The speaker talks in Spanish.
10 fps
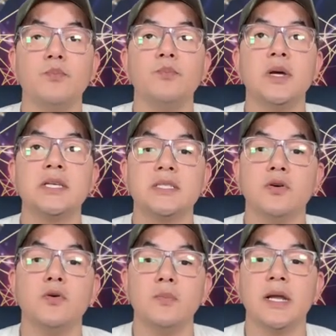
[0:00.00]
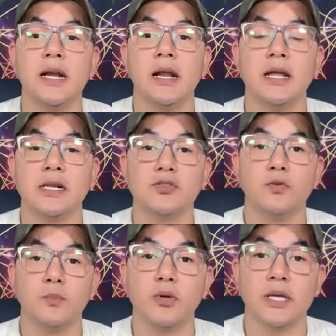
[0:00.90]
este hombre era la
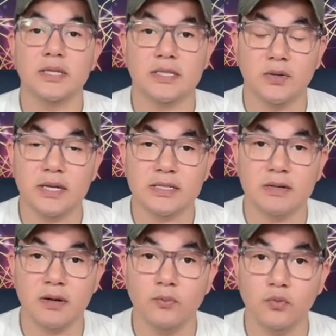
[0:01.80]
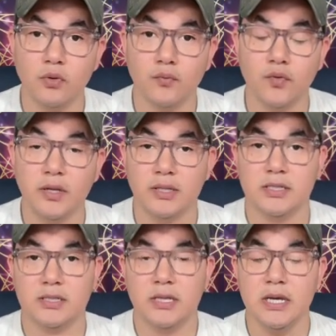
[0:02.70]
razón porque todavía estaban muy
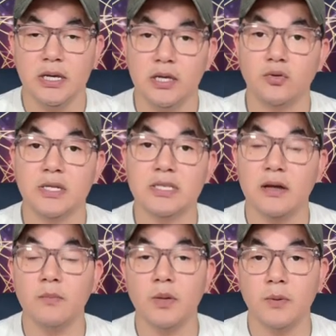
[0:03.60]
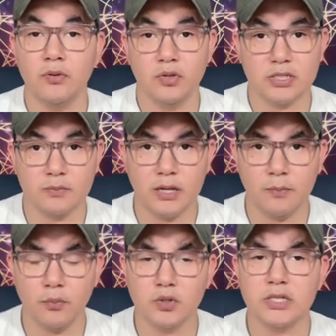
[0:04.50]
fuertes y todas estaban viviendo estas
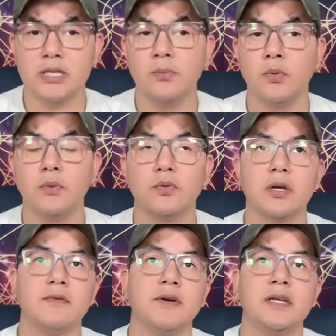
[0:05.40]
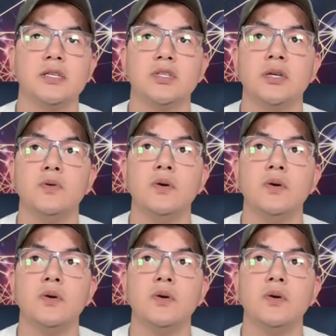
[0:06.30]
mariposas. En el momento que falleció,